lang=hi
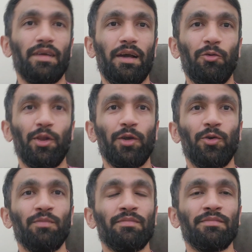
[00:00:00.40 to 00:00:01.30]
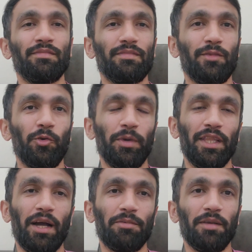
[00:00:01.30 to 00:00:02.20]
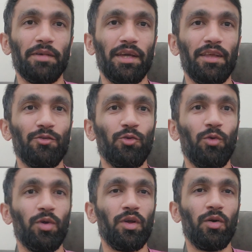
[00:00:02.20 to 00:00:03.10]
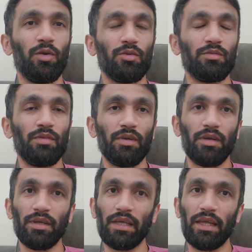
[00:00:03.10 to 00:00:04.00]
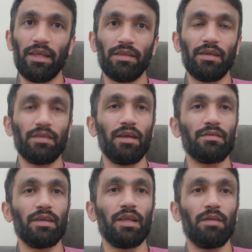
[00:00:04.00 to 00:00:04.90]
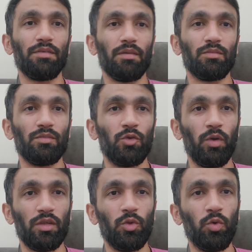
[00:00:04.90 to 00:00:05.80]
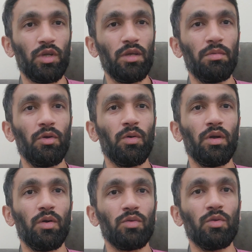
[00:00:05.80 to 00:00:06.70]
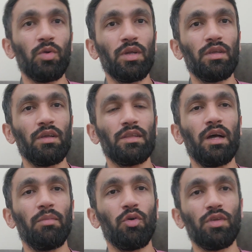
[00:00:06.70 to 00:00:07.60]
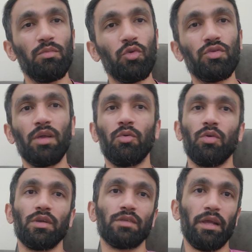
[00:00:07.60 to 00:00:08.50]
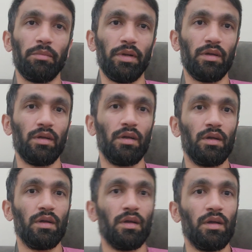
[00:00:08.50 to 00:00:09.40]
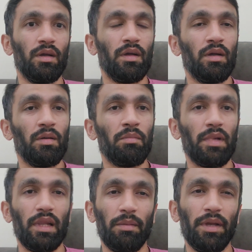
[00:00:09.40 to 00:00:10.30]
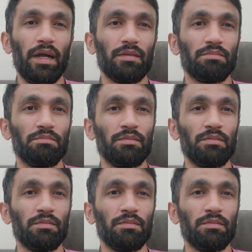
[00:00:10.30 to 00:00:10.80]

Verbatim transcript: वालेकुम उम्मीद है आप सब खैरियत से होंगे और खैरियत के साथ साथ आप सब जो है दुखी भी होंगे और दुखी से ज़्यादा आप लोग सब गुस्से भी होंगे इस टाइम पे मतलब यार